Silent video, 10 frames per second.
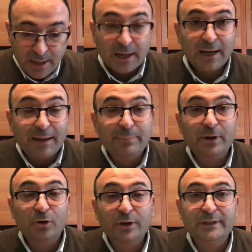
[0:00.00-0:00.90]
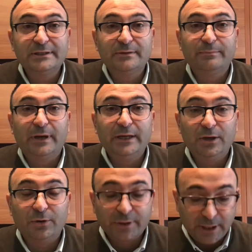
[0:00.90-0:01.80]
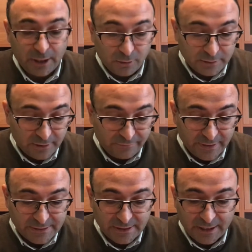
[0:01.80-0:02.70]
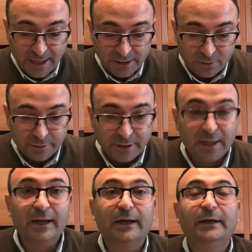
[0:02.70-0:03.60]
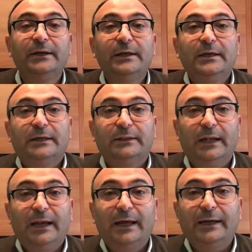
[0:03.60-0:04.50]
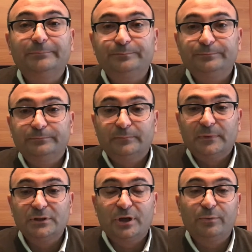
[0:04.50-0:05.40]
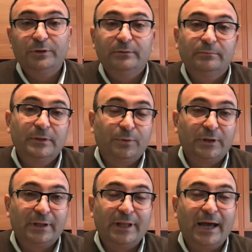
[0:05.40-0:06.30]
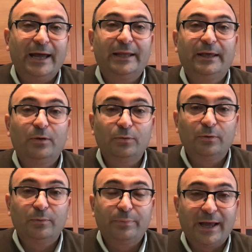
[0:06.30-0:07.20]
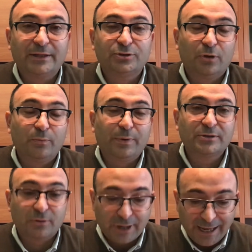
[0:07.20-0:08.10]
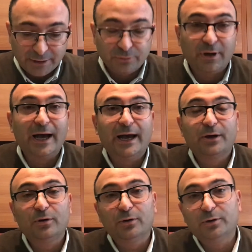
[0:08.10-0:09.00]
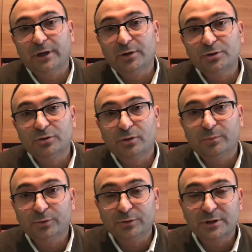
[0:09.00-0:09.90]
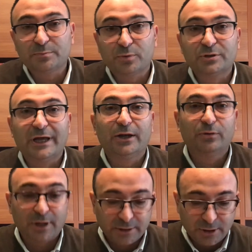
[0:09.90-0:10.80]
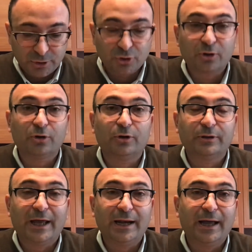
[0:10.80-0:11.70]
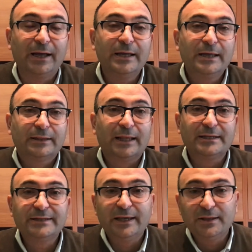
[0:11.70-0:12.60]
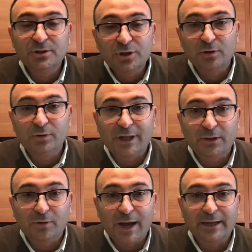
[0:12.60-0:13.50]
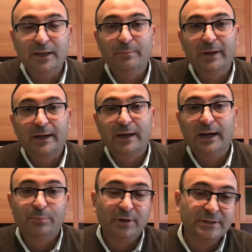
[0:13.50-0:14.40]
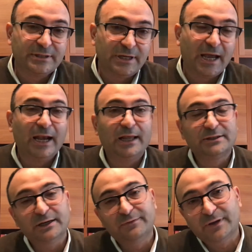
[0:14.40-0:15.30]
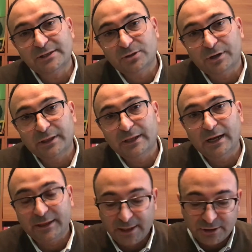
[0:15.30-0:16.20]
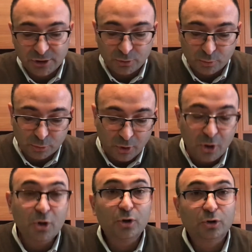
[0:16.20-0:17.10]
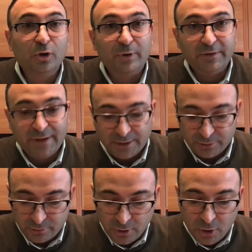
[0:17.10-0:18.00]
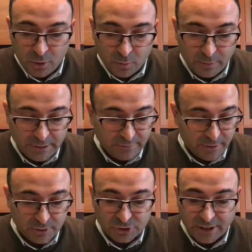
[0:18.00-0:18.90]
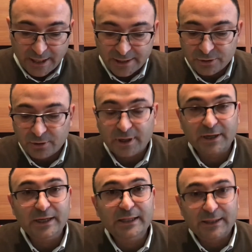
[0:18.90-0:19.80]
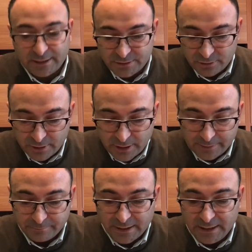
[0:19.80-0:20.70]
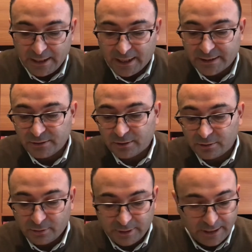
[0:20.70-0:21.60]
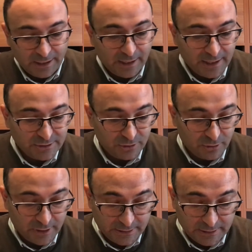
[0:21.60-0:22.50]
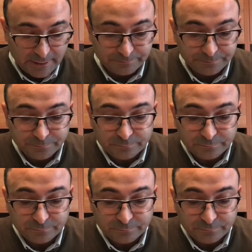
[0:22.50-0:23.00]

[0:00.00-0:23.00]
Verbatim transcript: la parrocchia di Simbario, che oltre a farsi carico della della, mm, diciamo, di poter dare un pranzo, un pasto caldo a coloro che non si sono potuti spostare durante il giorno dalla, dalla sede, ci hanno aiutato anche per la polizia e la sanificazione del, dell'istituto dopo l'evento. Quindi vorrei citare la signora Rita, la signora Maria, la signora Antonella, la signora Rita.